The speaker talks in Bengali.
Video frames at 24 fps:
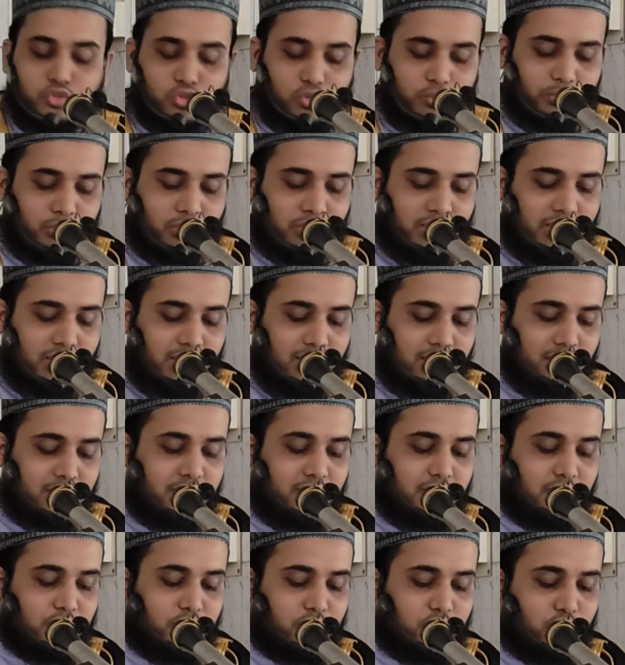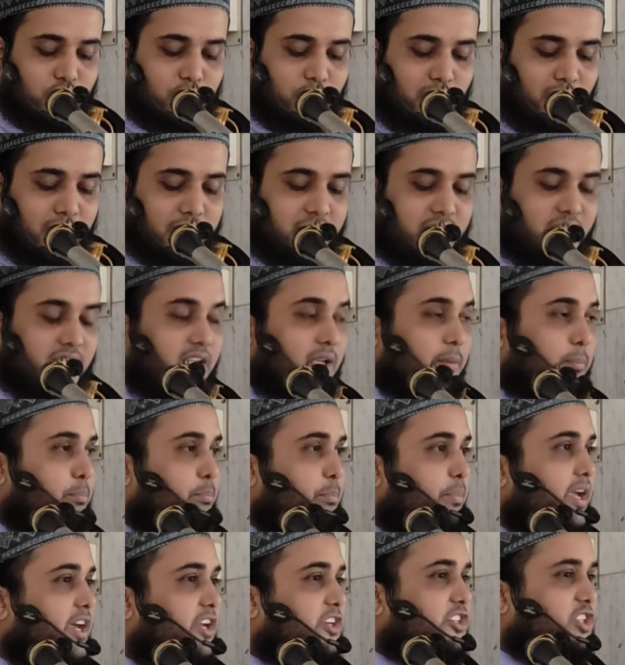তোমরা জুমার দিনে
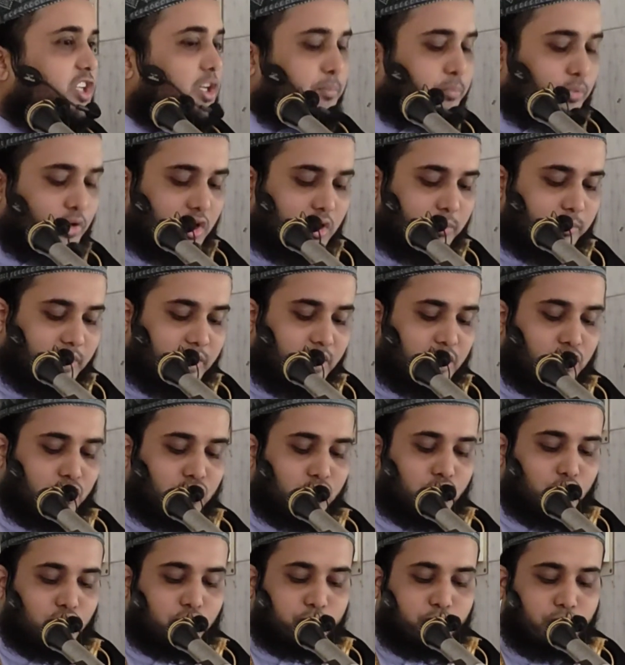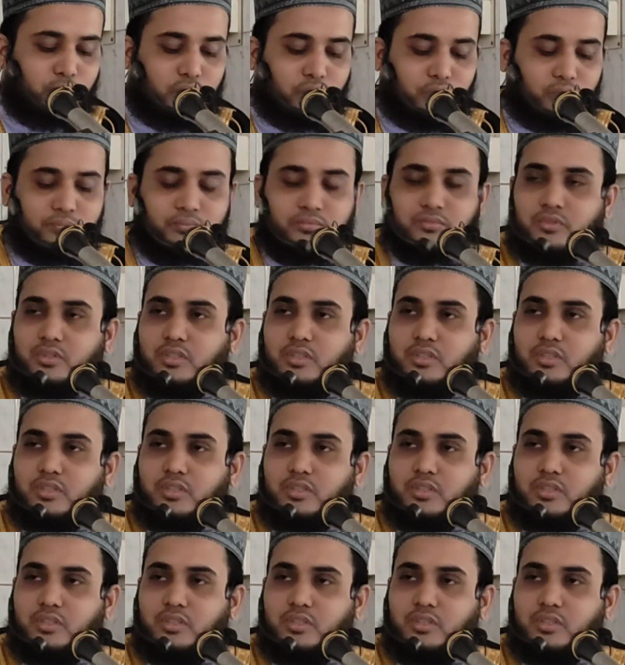বেশি পরিমাণে দূরত পড়ো